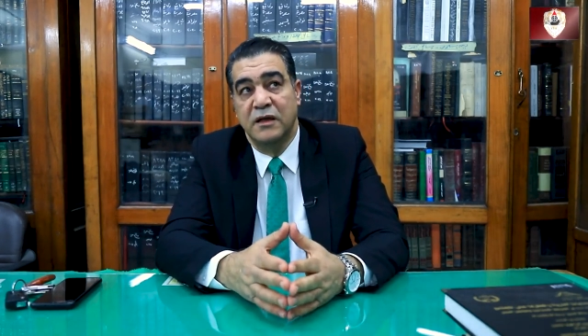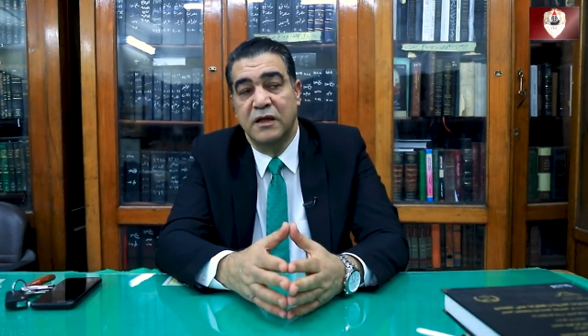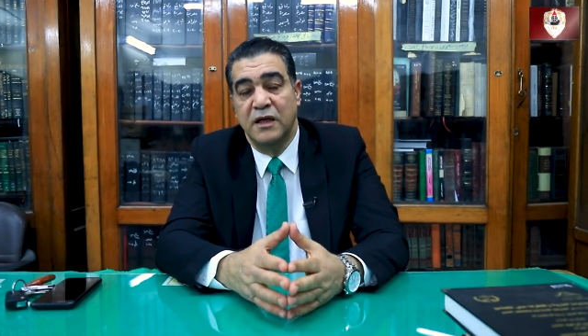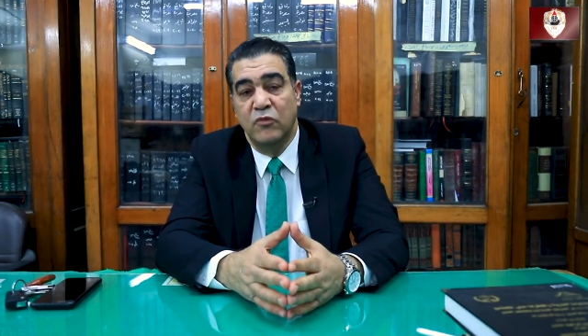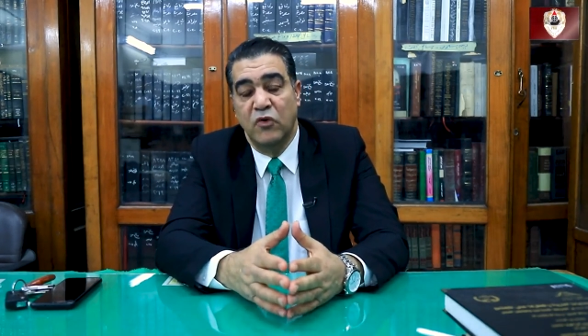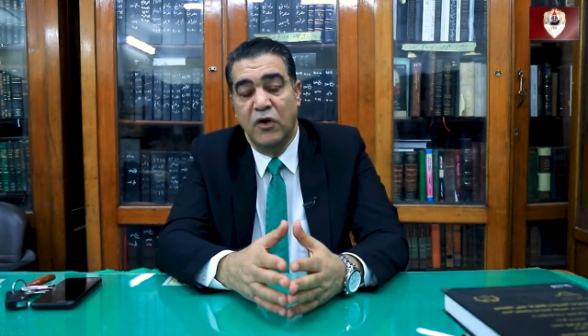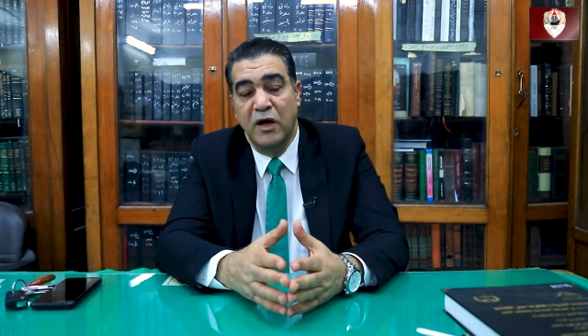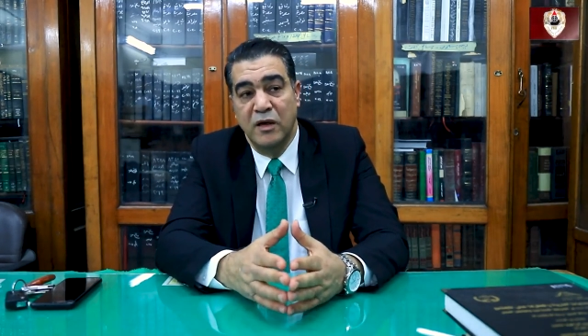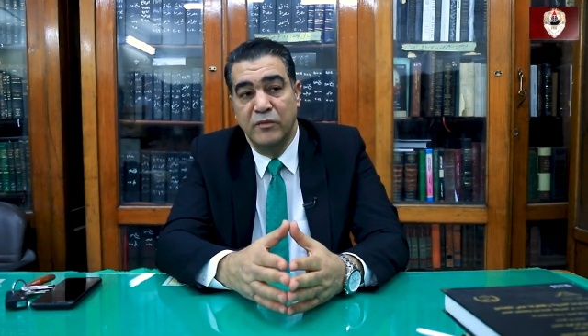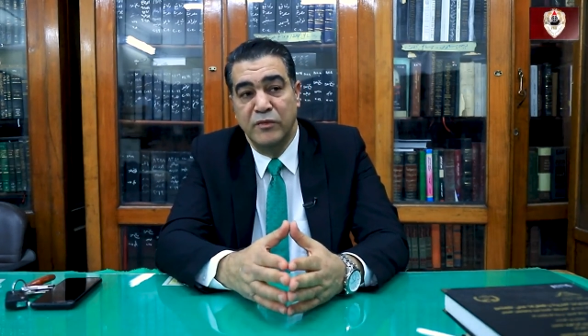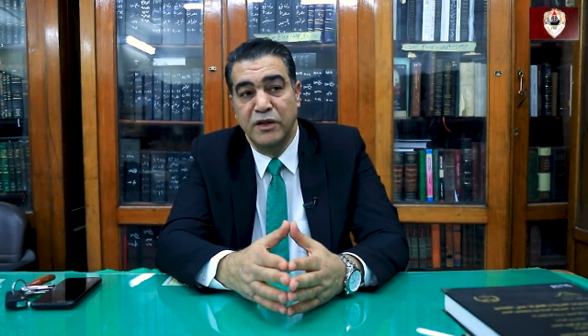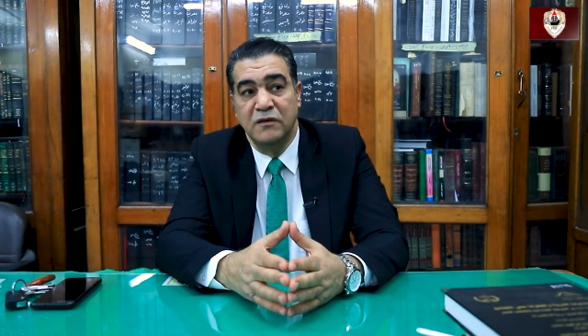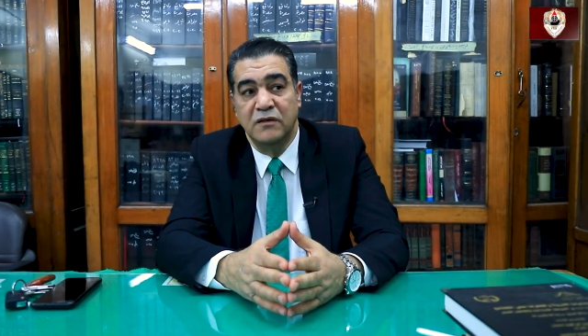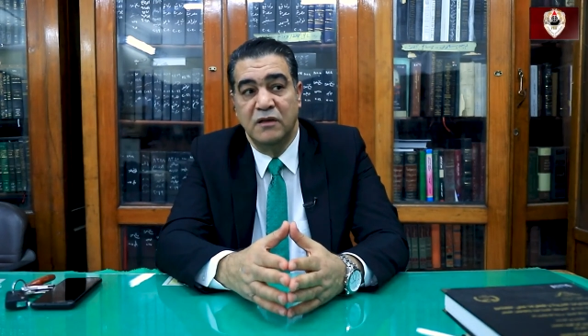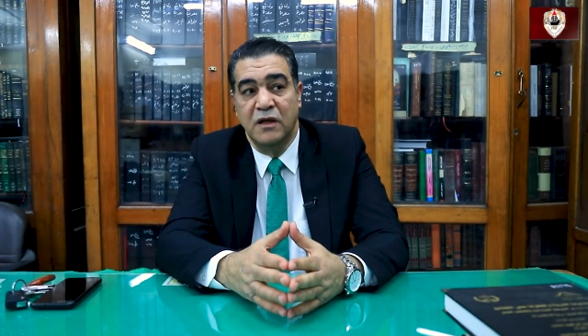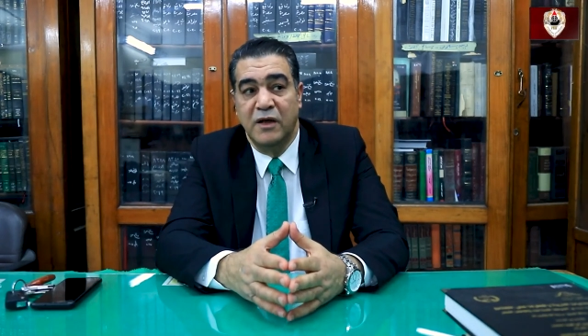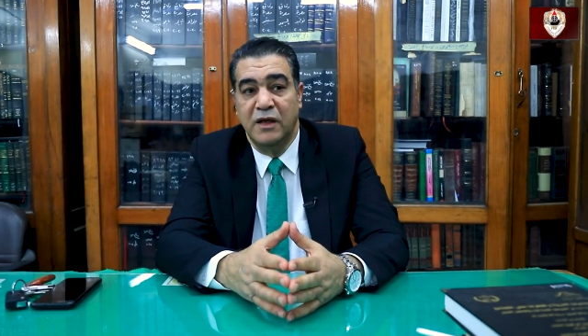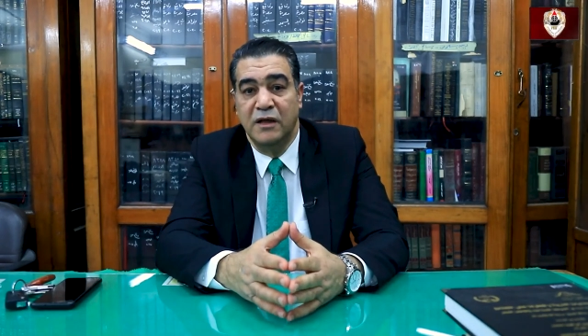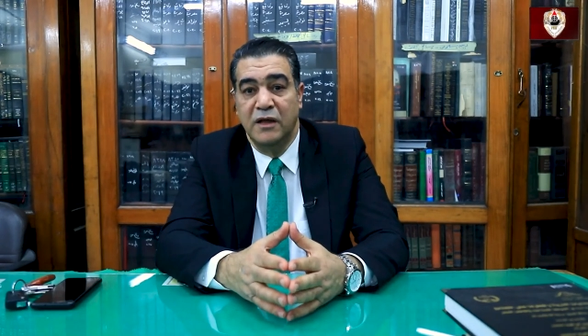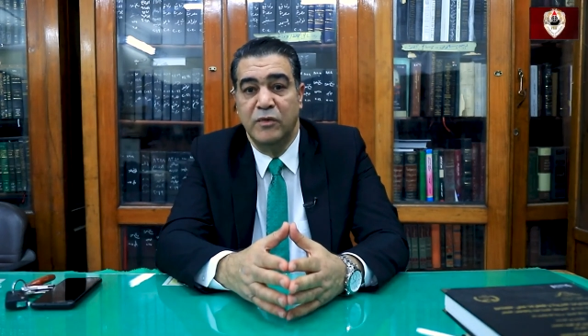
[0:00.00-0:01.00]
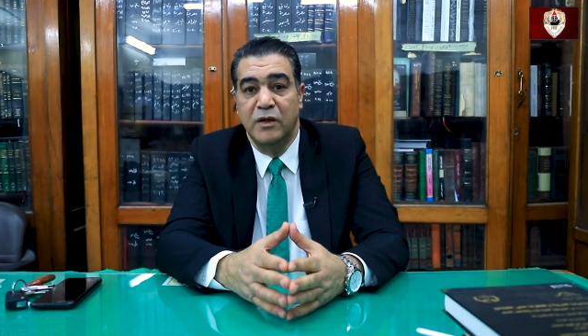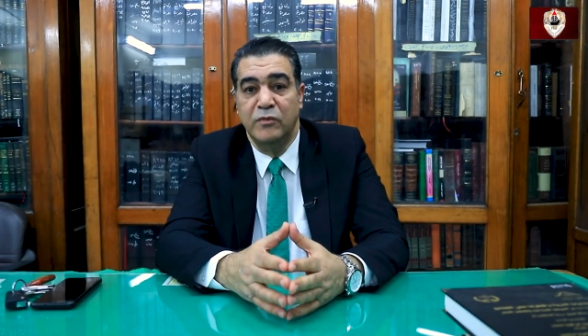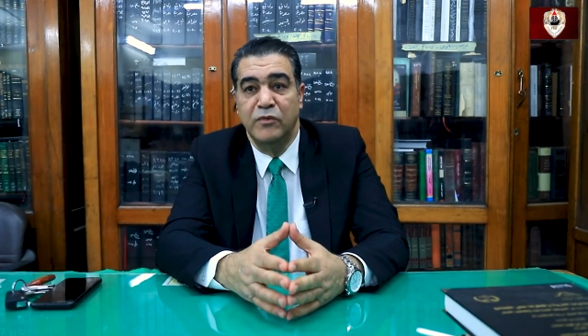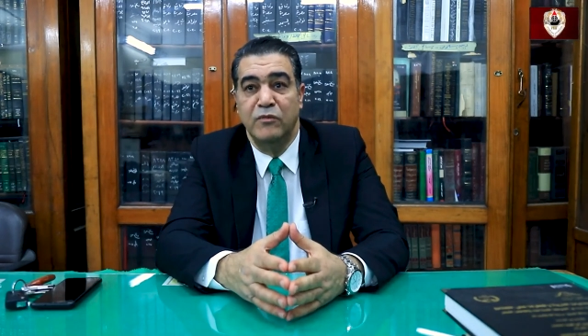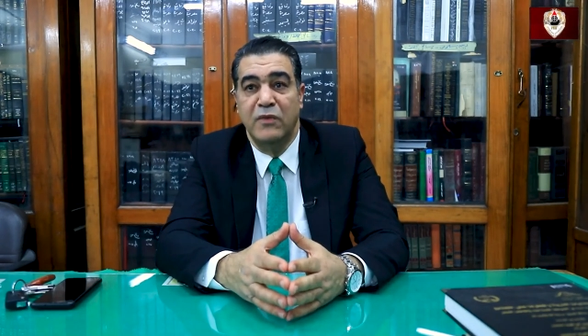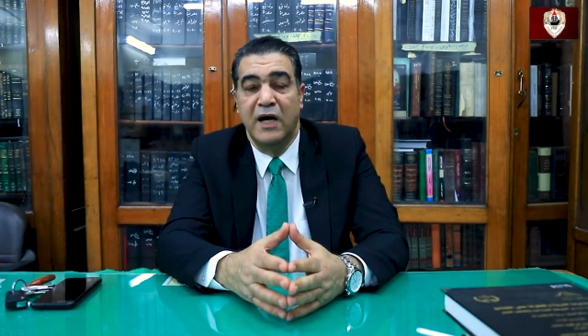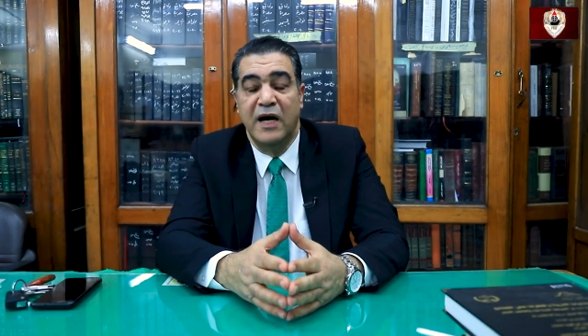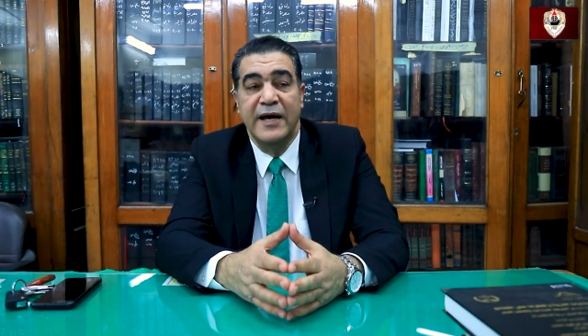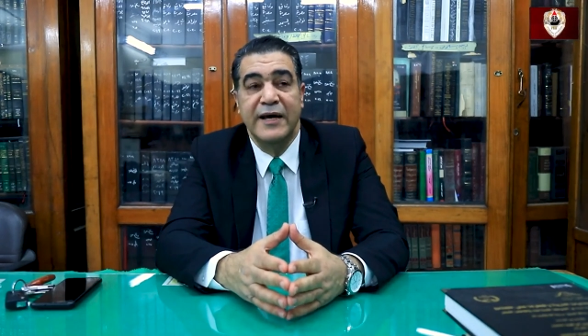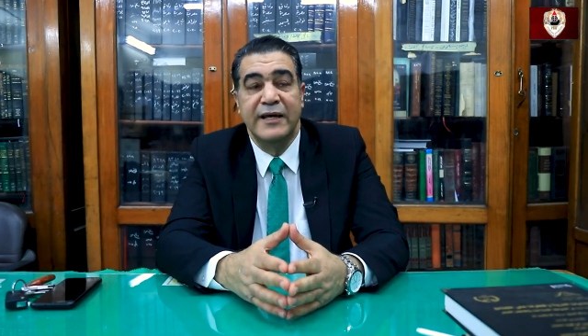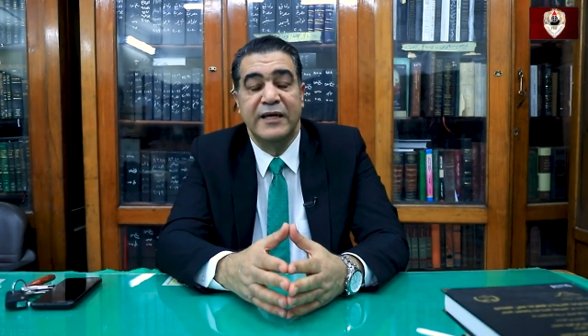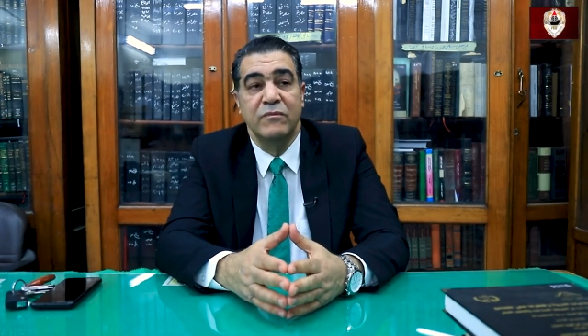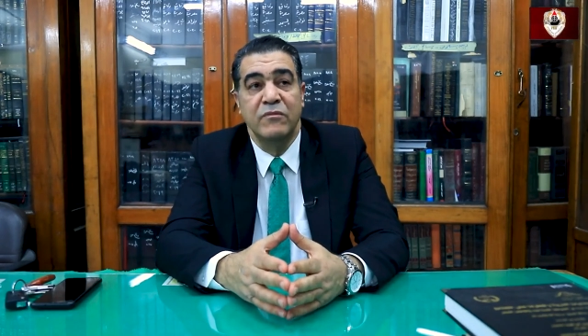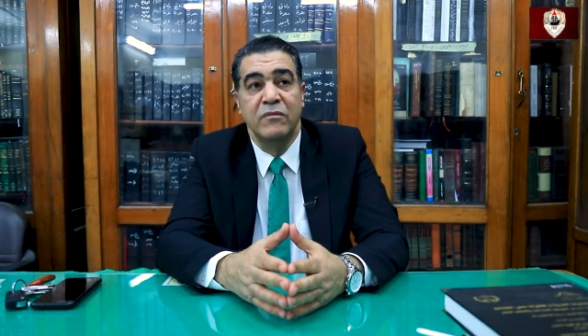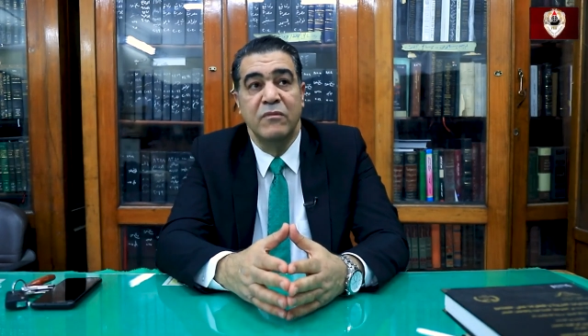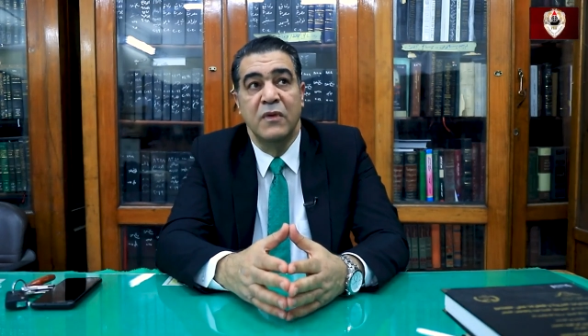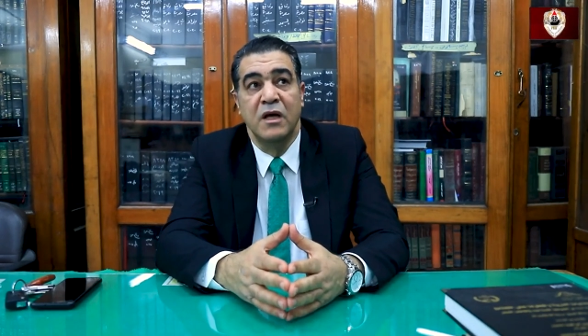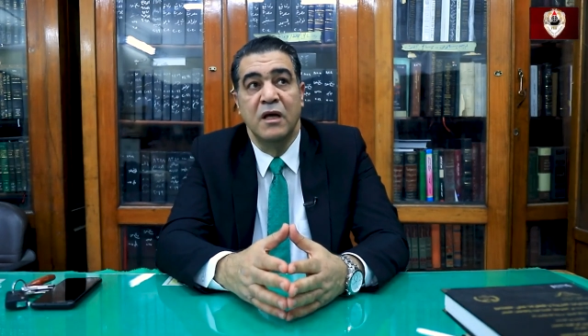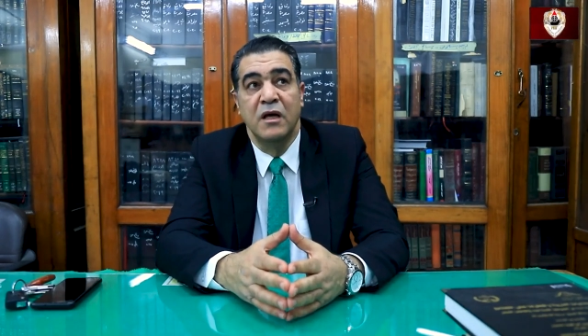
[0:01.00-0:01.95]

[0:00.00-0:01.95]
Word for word: كمحامين طبعا امام المحاكم